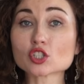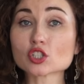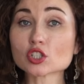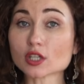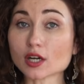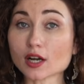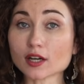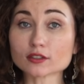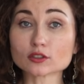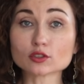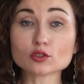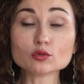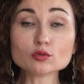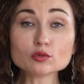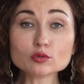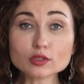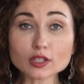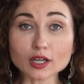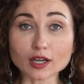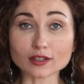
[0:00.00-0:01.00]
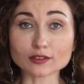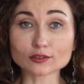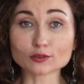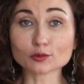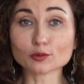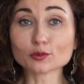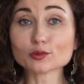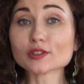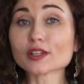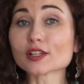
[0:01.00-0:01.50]
жир оттуда,
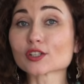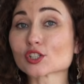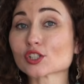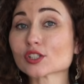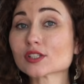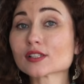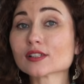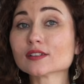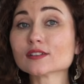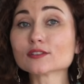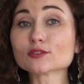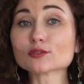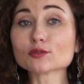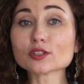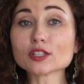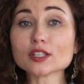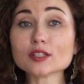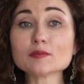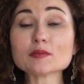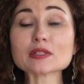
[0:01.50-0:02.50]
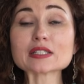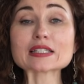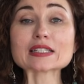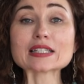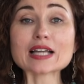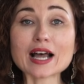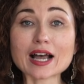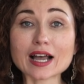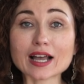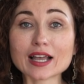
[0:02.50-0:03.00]
то он ложится на другие
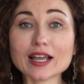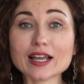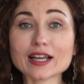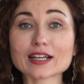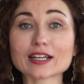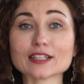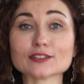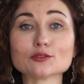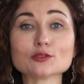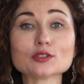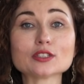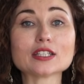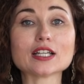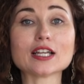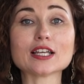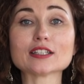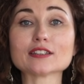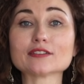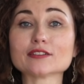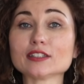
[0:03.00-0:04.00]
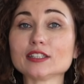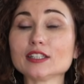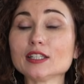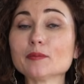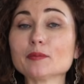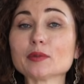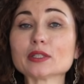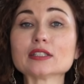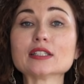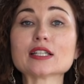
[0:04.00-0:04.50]
места, которые для этого
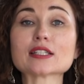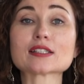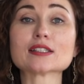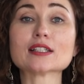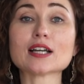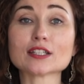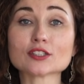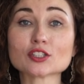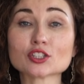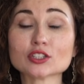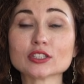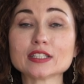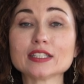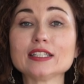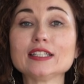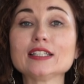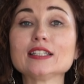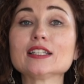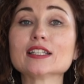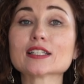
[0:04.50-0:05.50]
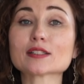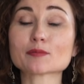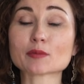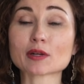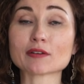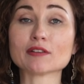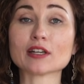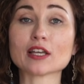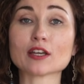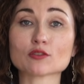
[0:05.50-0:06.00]
не предназначены и не
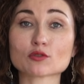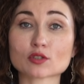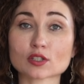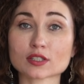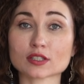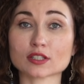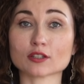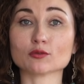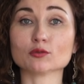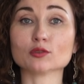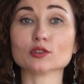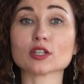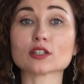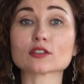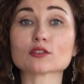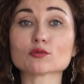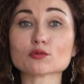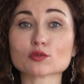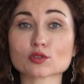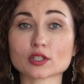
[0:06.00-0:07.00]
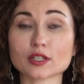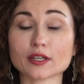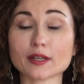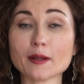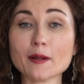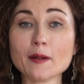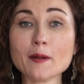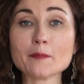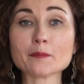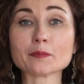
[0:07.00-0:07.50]
справляются с такой нагрузкой.
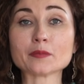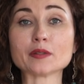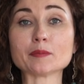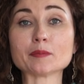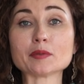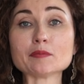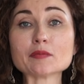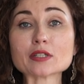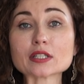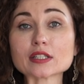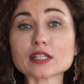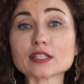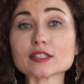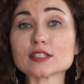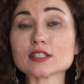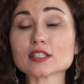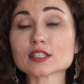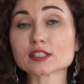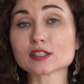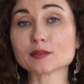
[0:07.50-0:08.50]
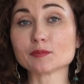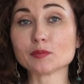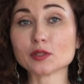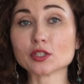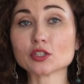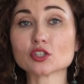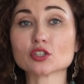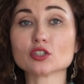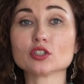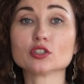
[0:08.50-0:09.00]
Например, на сердце,
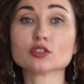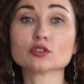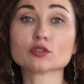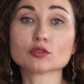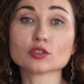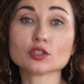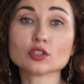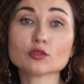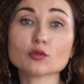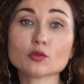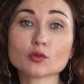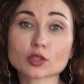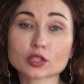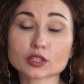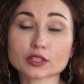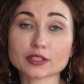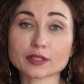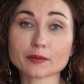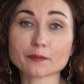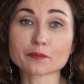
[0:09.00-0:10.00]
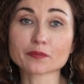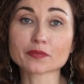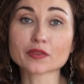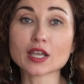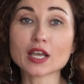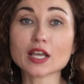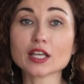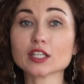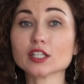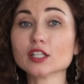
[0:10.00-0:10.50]
печень и другие органы.
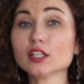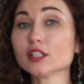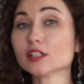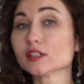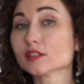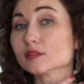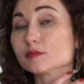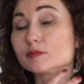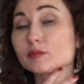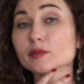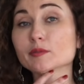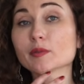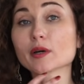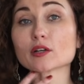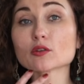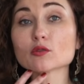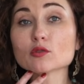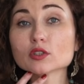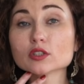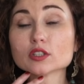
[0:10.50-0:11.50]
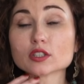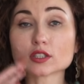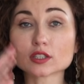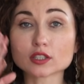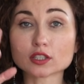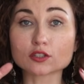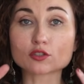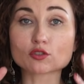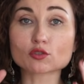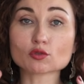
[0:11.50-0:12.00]
Или
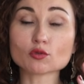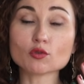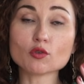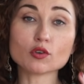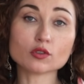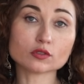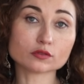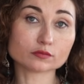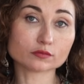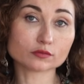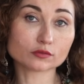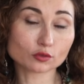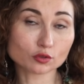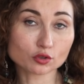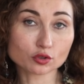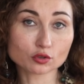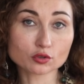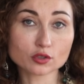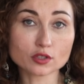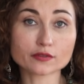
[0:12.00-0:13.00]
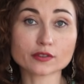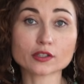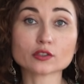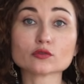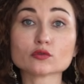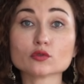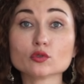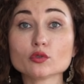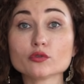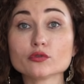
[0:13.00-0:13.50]
подбородок, лицо, то, что
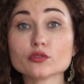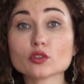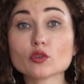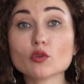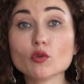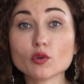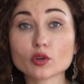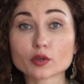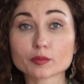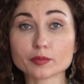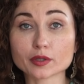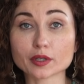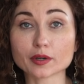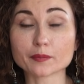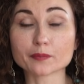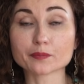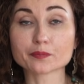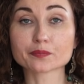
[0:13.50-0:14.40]
называют вдовий горбик.